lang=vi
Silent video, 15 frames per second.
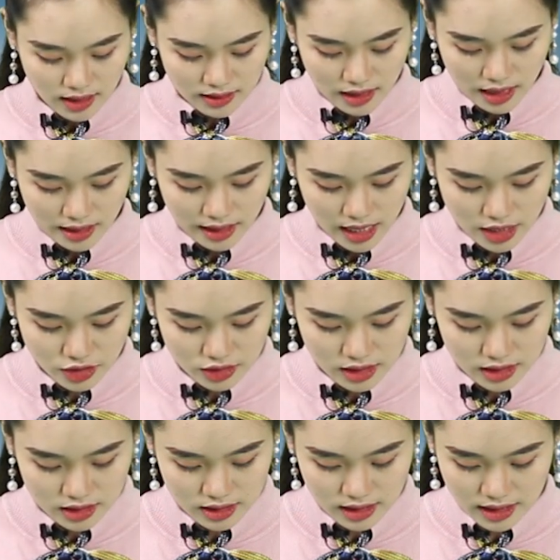Tại
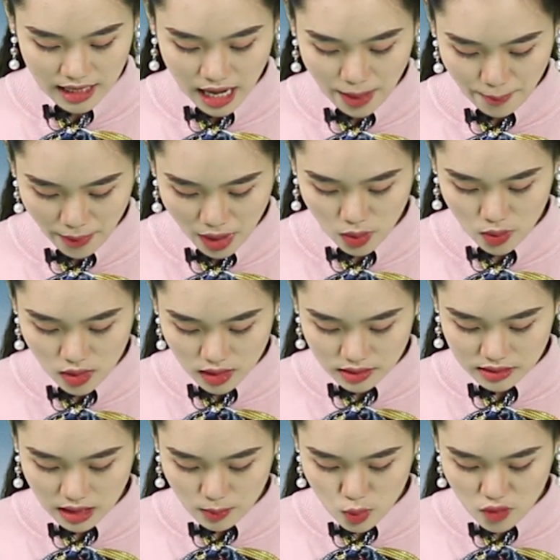SGC Cà Mau,
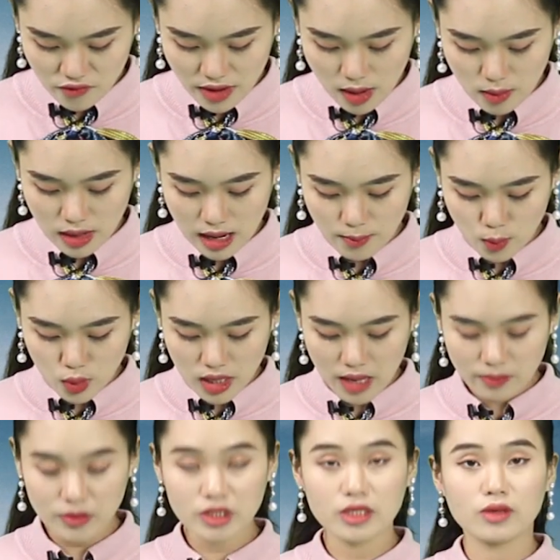giá mua vào là
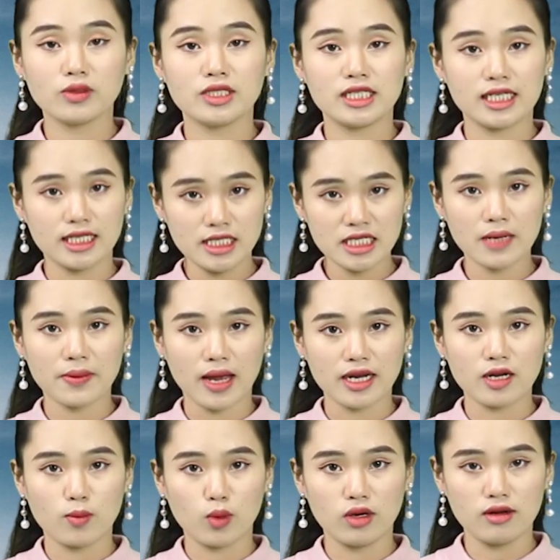45 triệu 900 ngàn
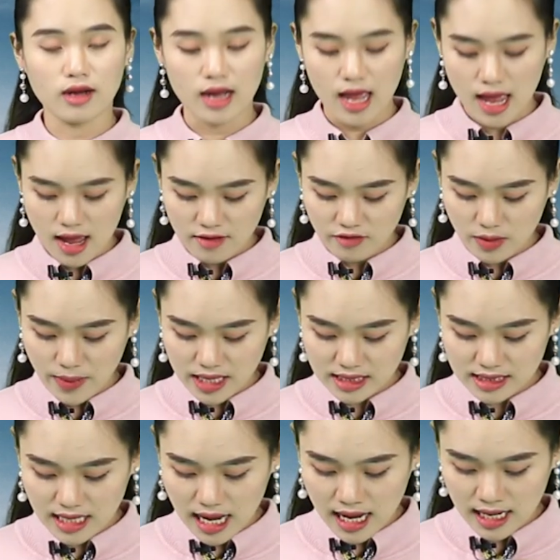đồng một lượng và bán
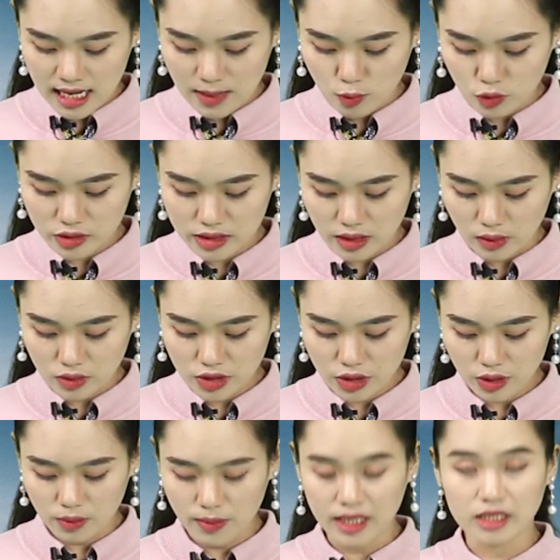ra là 46
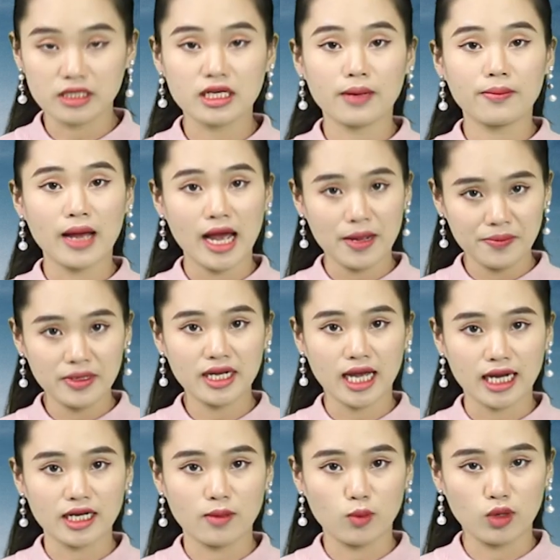triệu 720
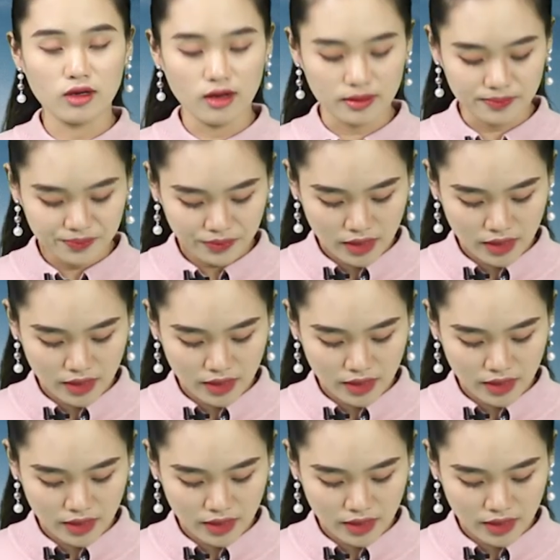ngàn đồng một lượng.